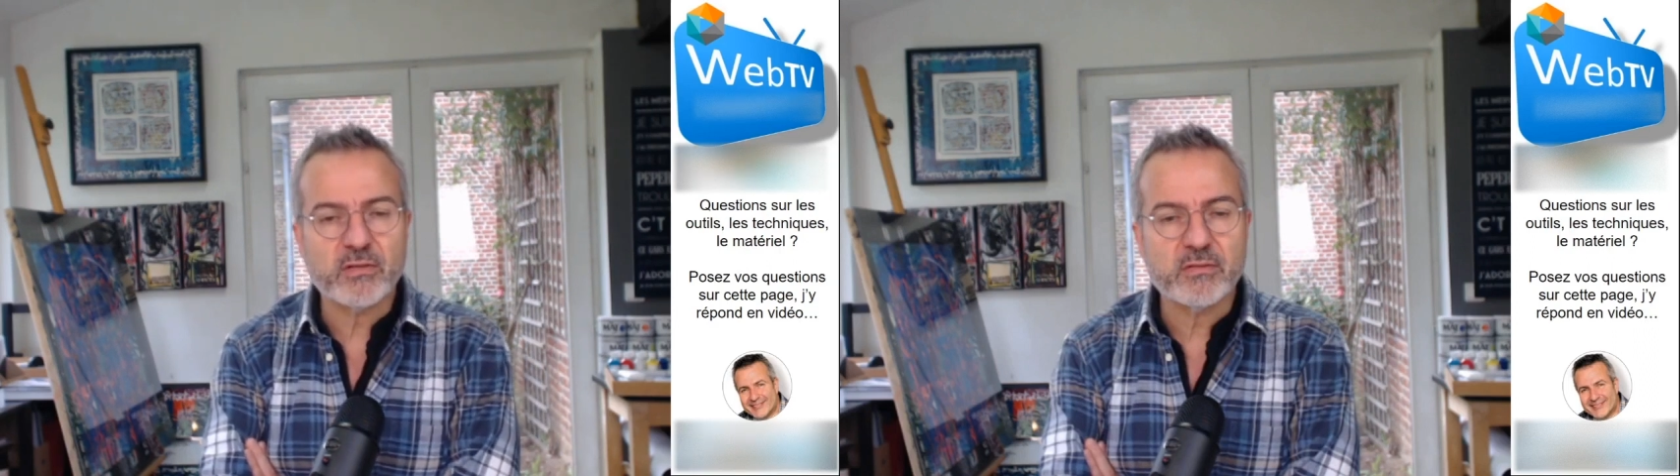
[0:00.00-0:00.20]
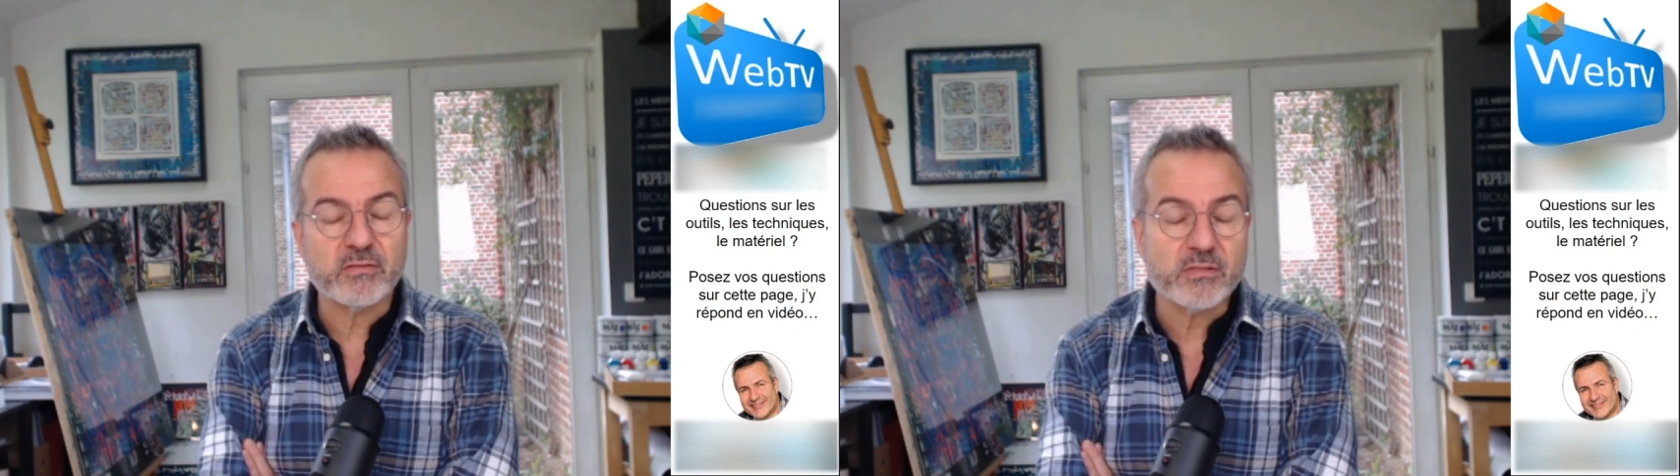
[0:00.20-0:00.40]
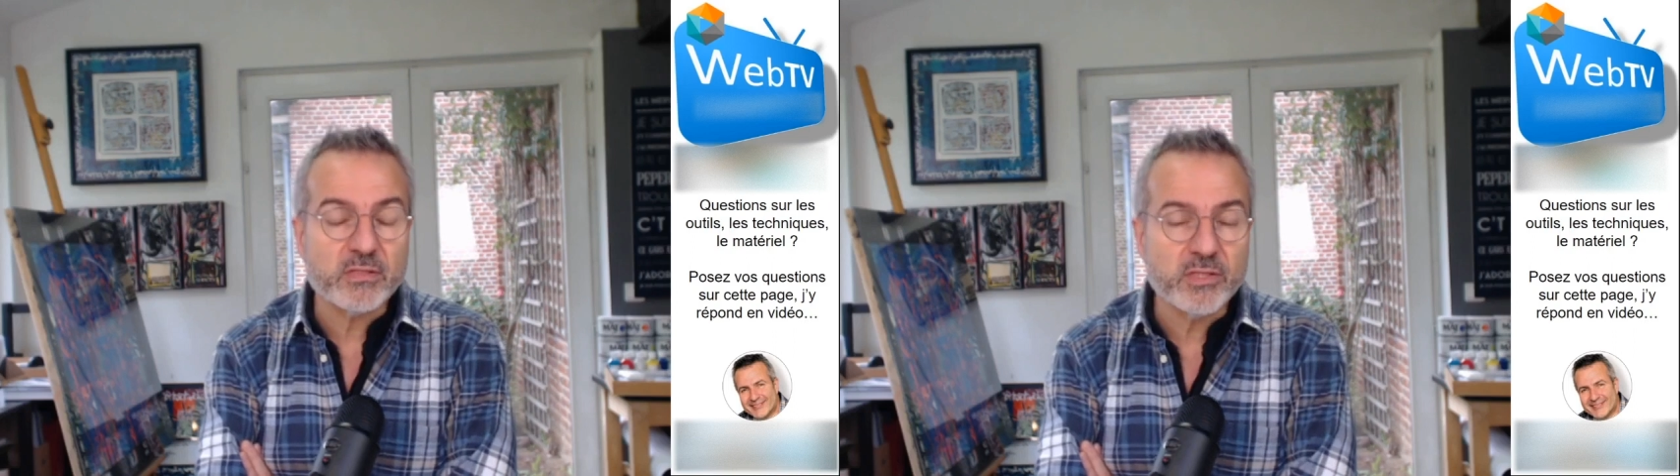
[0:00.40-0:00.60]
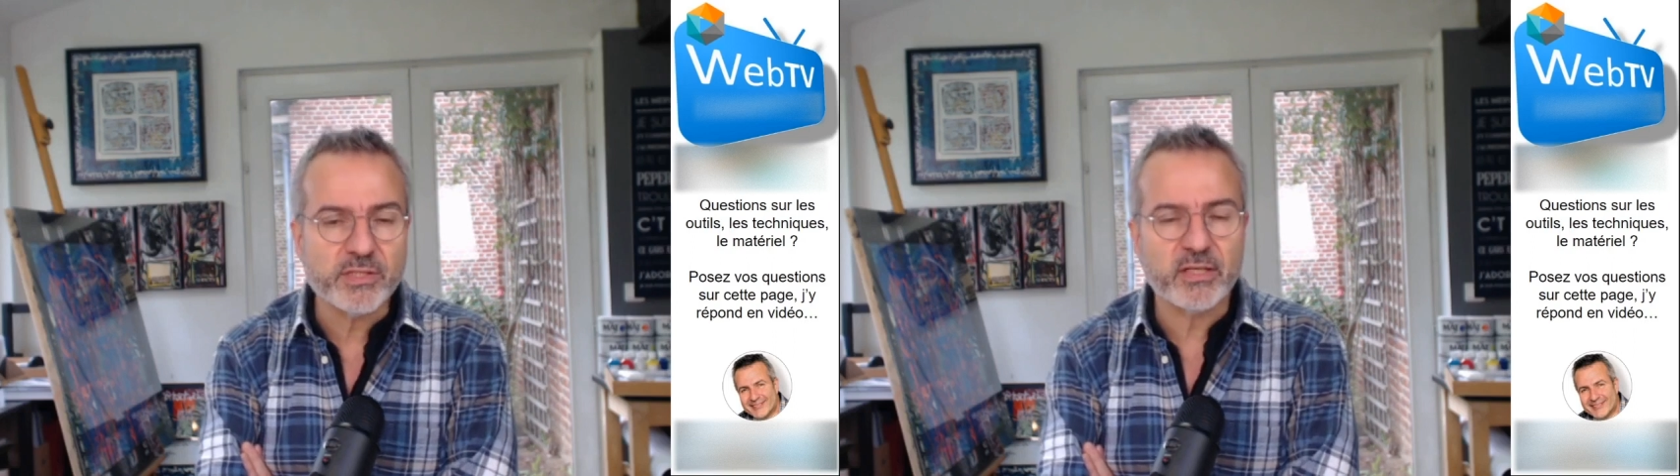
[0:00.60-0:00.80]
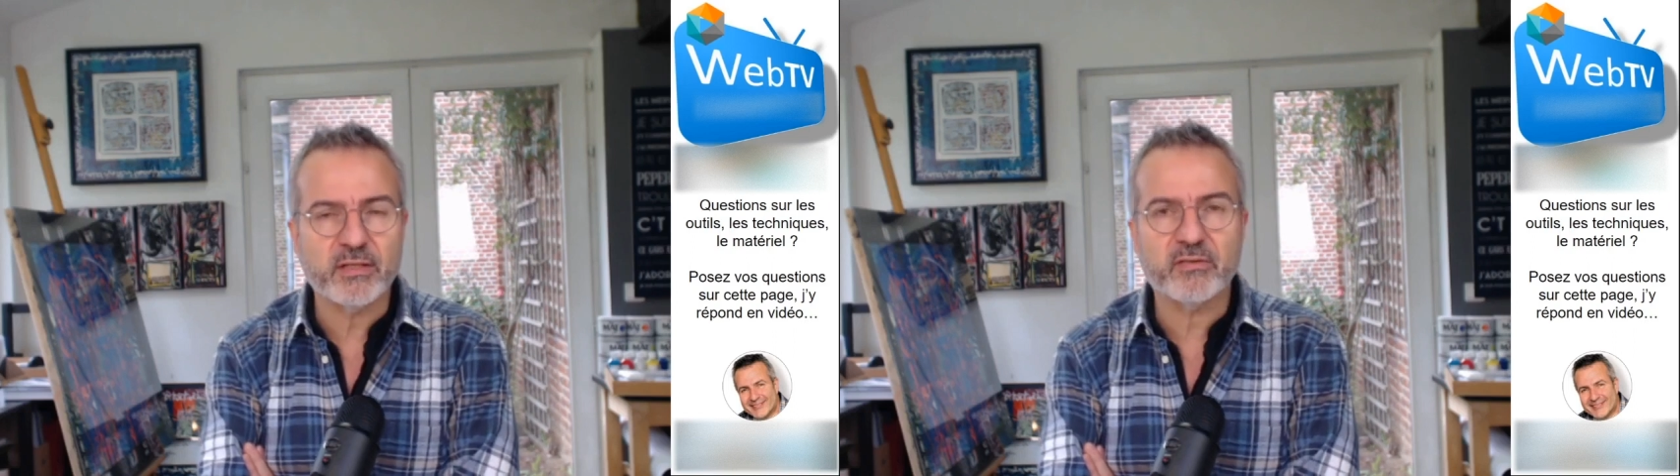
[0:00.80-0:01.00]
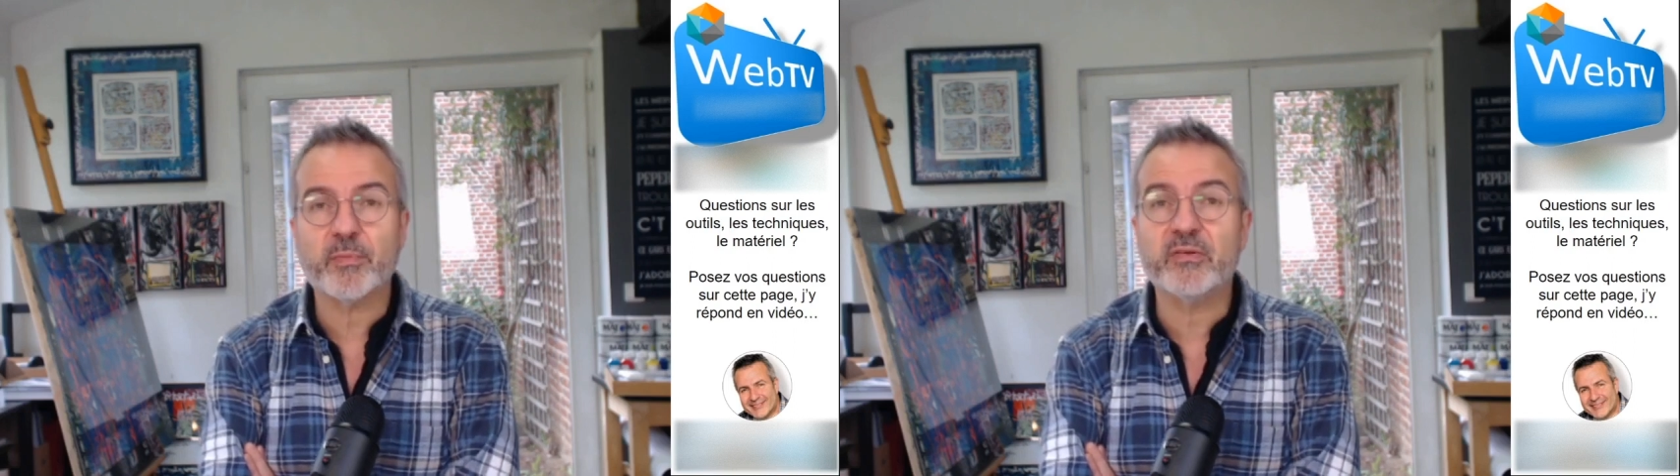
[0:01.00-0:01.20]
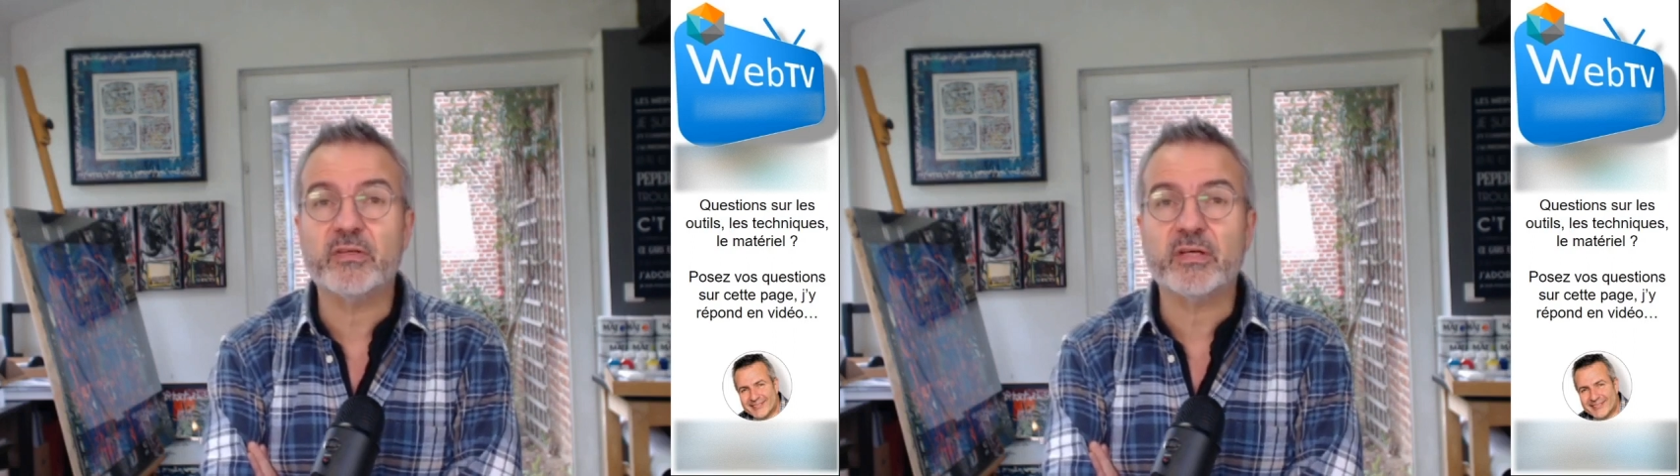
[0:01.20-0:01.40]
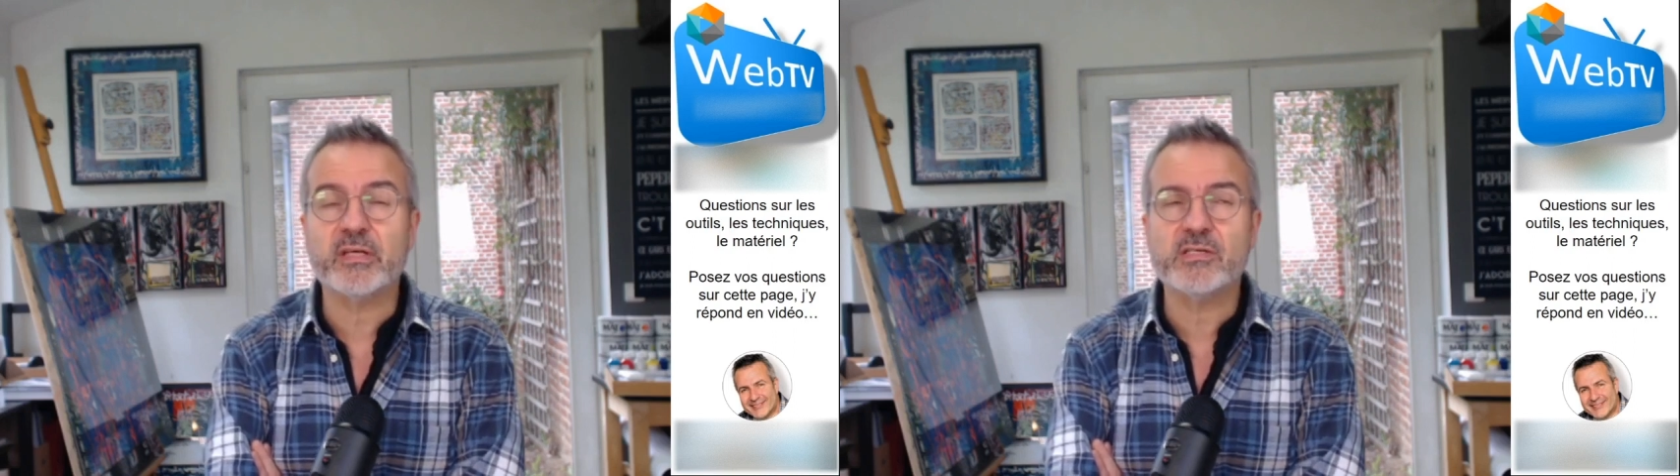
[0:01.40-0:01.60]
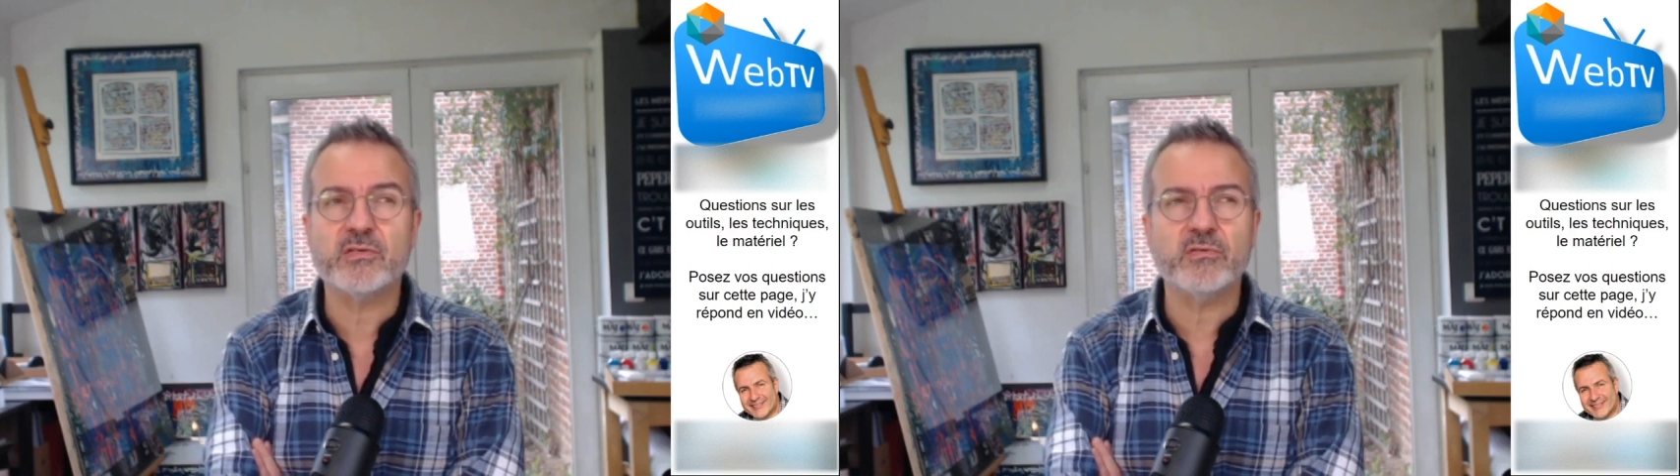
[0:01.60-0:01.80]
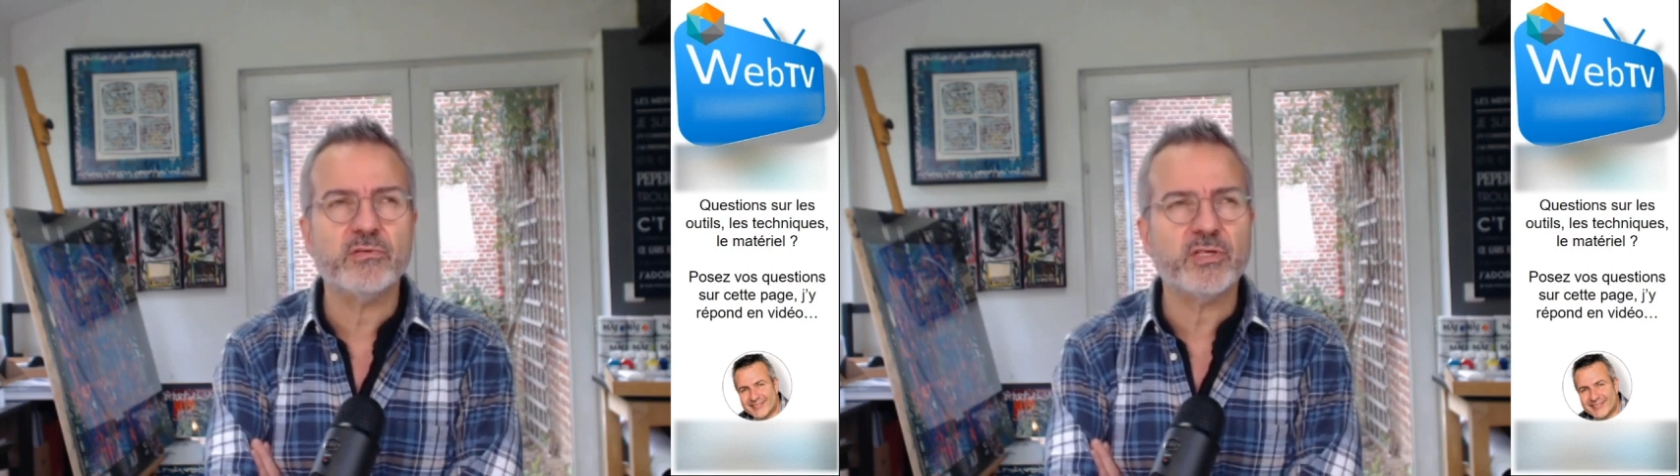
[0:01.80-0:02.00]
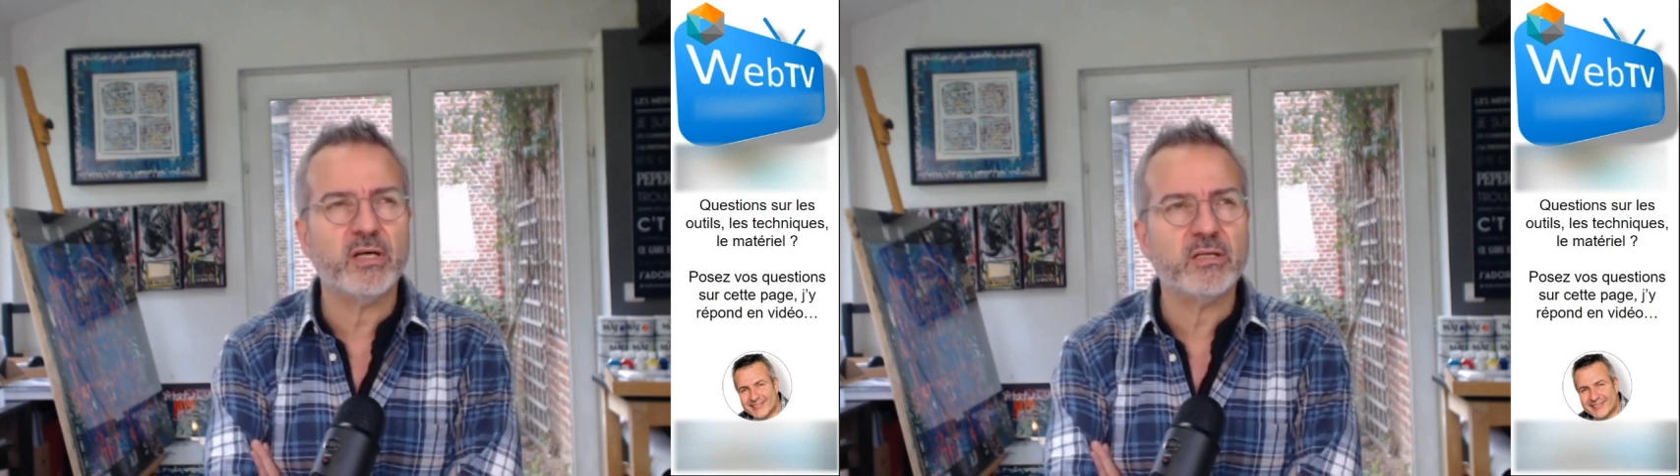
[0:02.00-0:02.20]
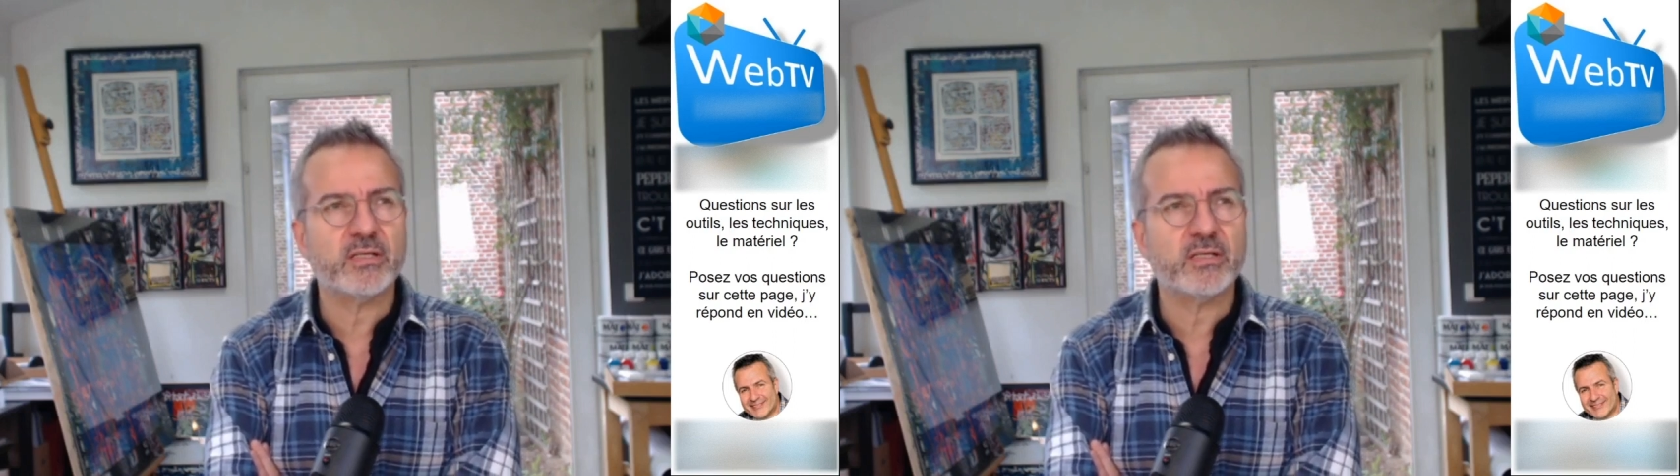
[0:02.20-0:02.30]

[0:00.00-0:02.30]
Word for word: si j'essaie d'interpréter ta question, Jacques,